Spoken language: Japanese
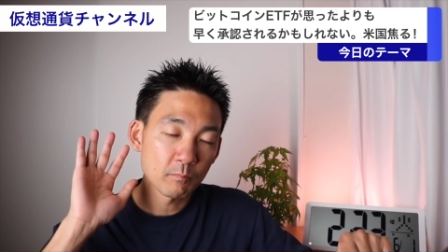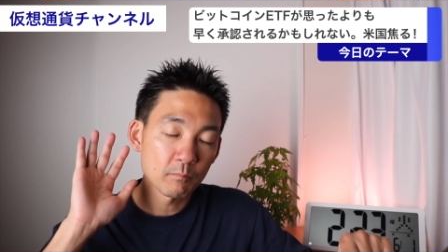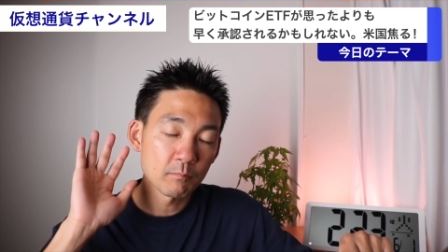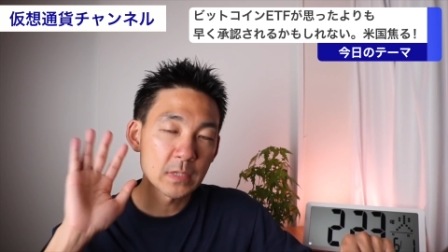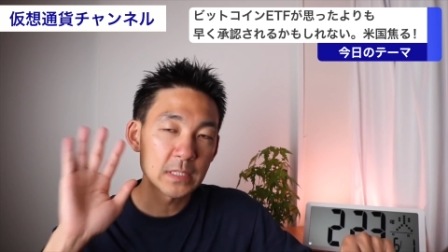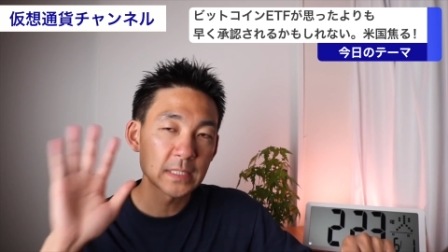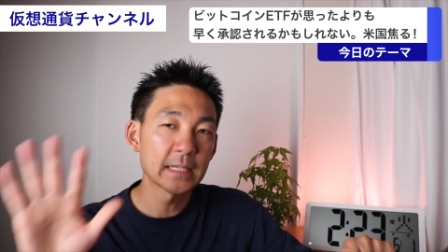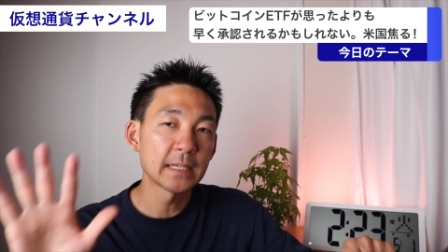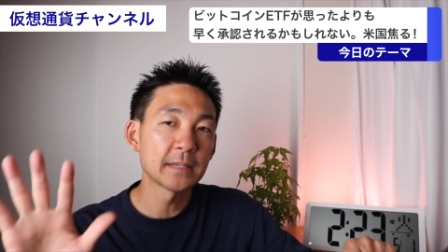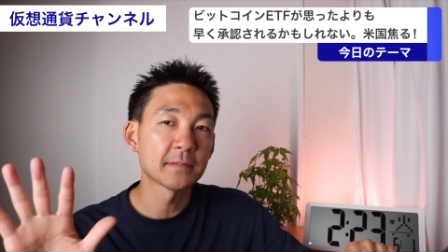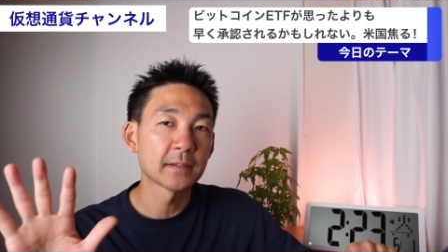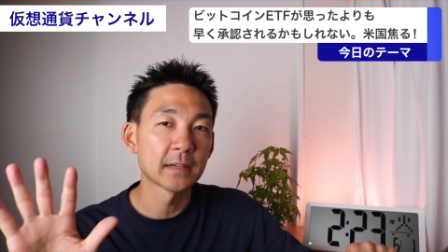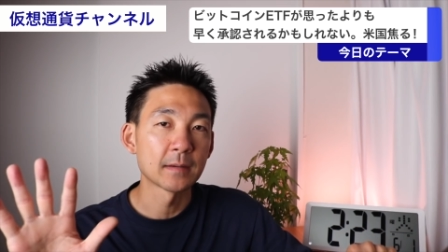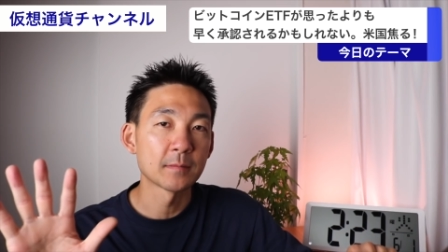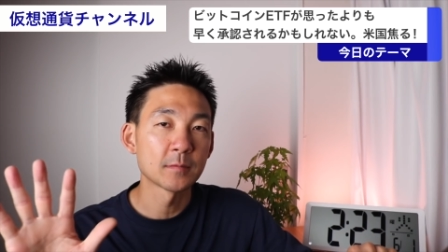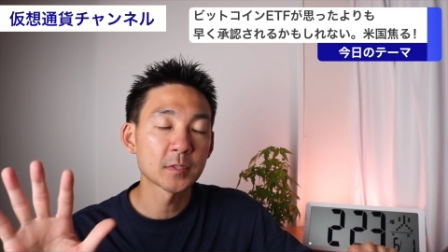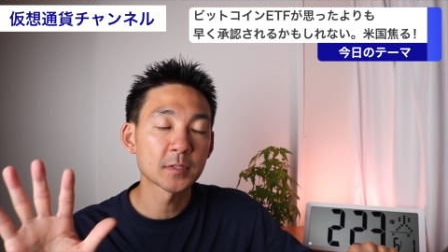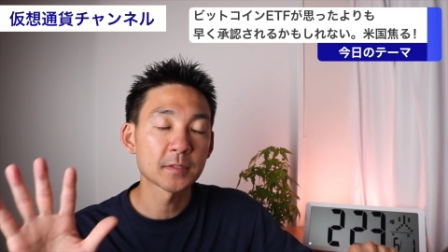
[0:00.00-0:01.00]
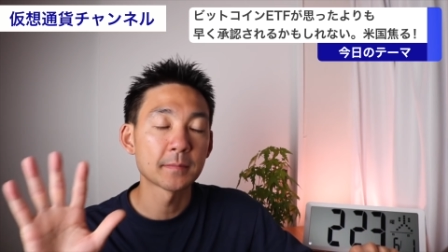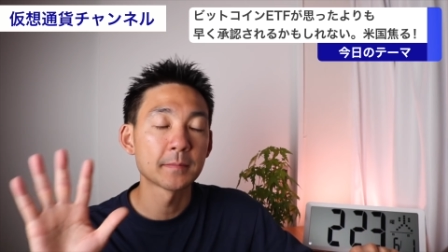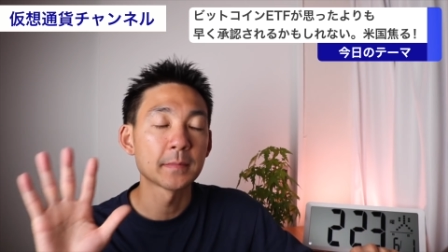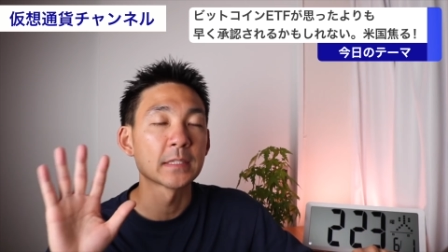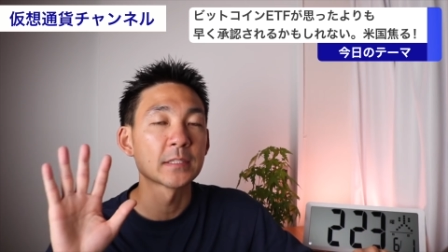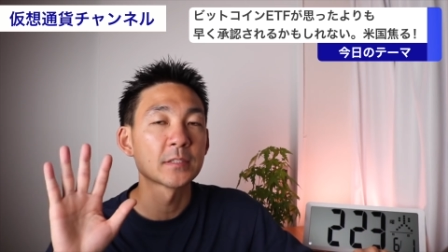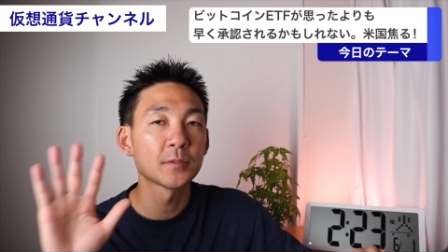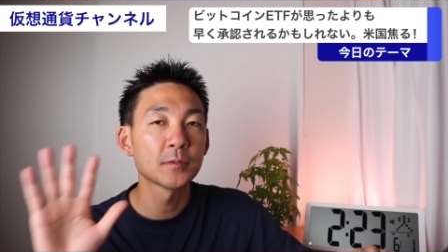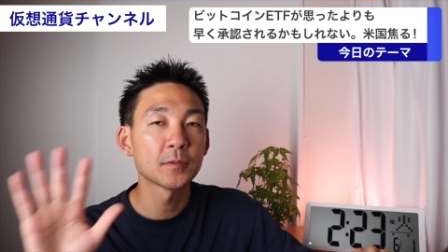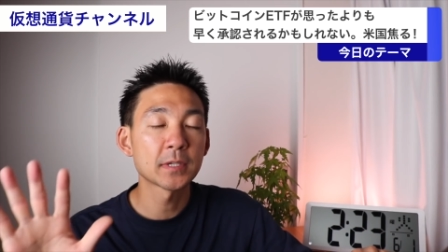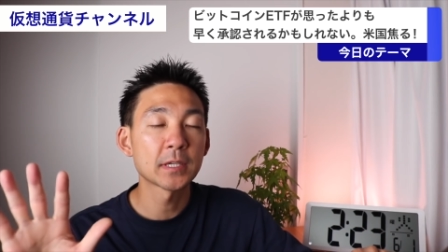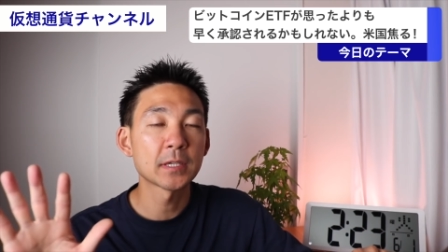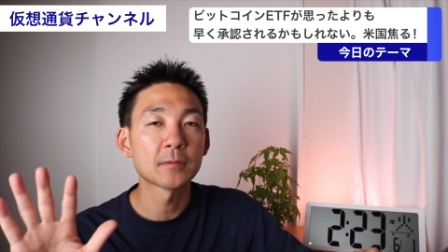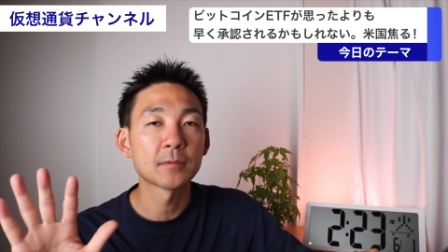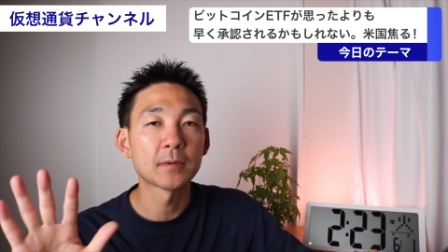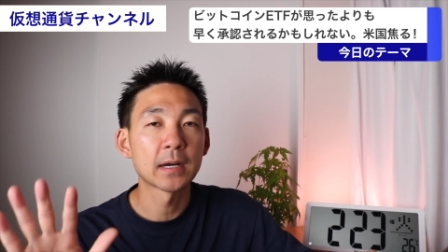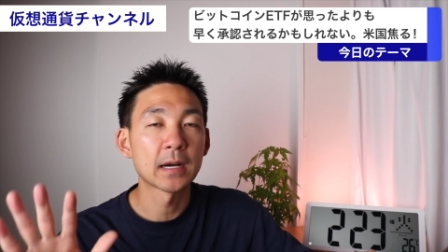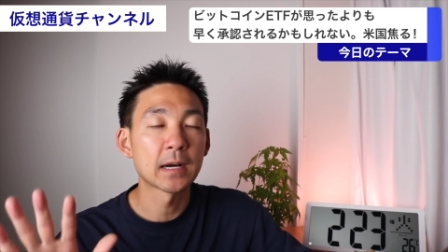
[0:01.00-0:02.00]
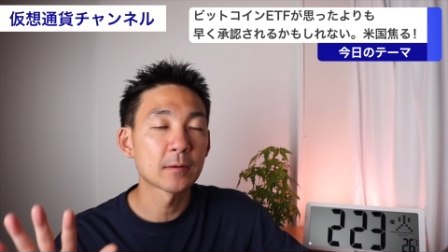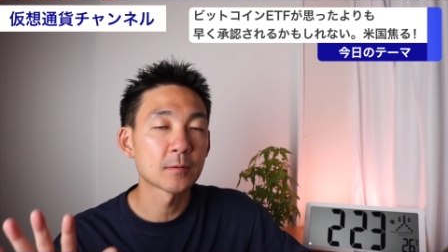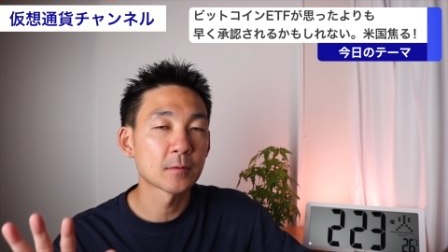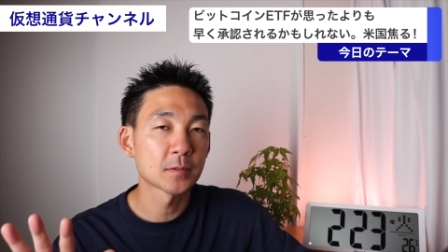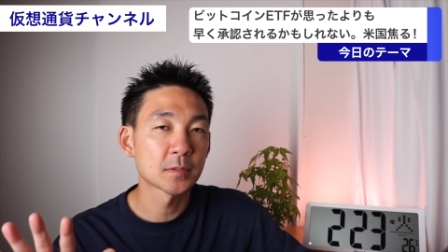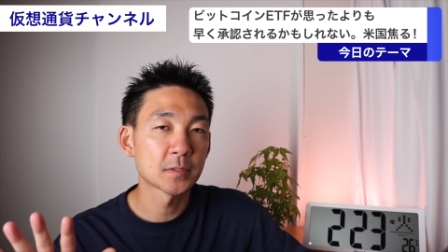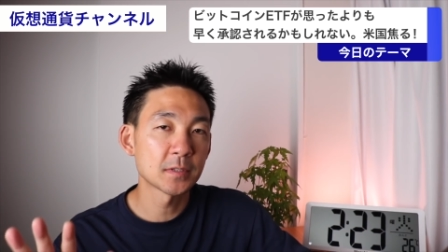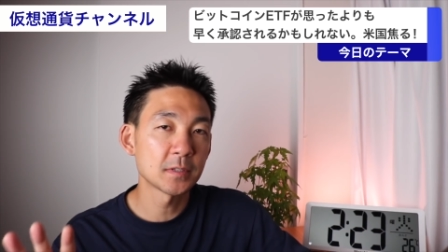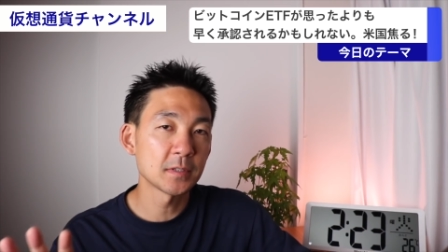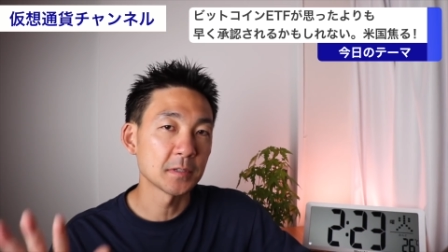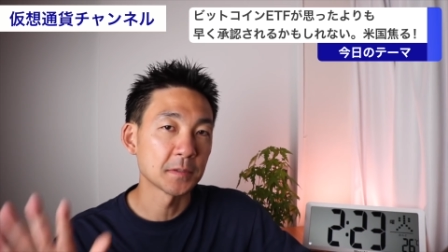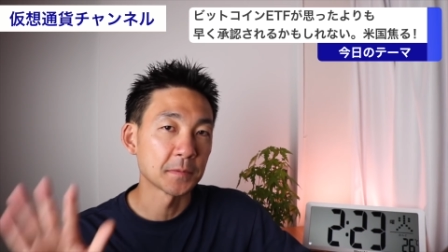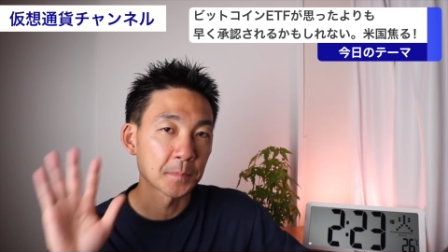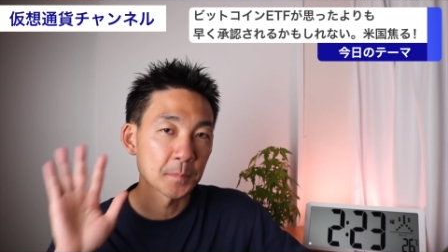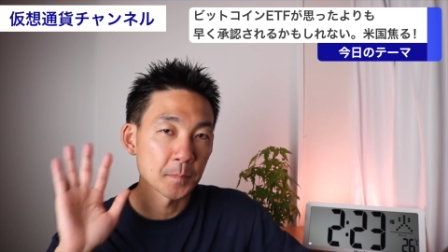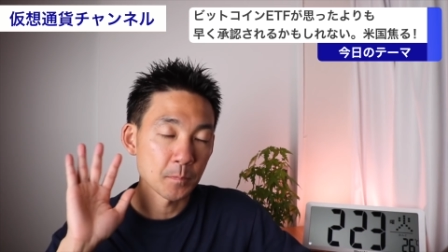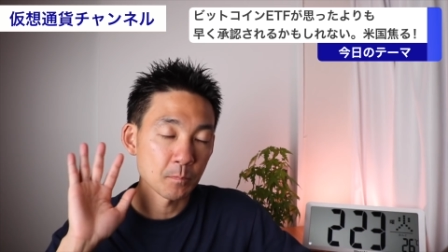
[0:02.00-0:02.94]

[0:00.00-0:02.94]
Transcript: 政府が、もしくは中央銀行が発行する